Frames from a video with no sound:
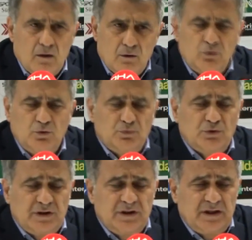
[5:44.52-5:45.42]

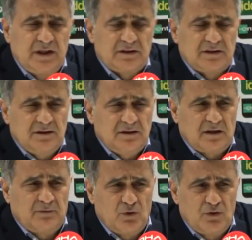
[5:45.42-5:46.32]
Uyumlu, iyi niyetli
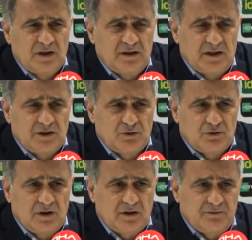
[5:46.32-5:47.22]
ama oyun anlayışı şey
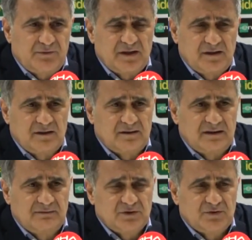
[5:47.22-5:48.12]
olarak
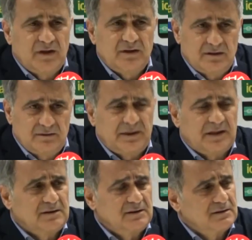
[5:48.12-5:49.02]
farklılıklarımız var. E,
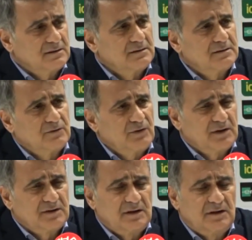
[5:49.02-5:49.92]
belki e,
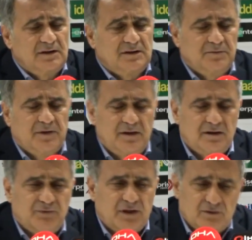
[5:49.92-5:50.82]
oynadığı lig
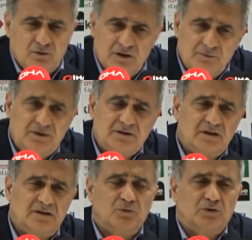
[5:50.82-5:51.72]
itibariyle farklı olabilir
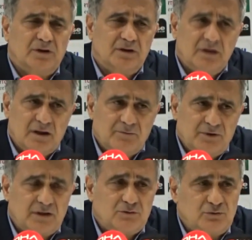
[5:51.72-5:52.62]
takım olarak.
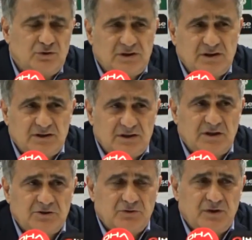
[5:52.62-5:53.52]
Biraz sürece de
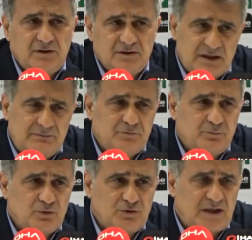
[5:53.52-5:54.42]
ihtiyacı var. Dinamik
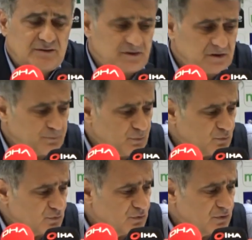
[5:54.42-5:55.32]
bir oyuncu, atletik bir
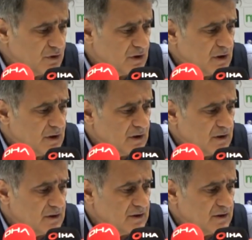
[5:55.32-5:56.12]
oyuncu. E,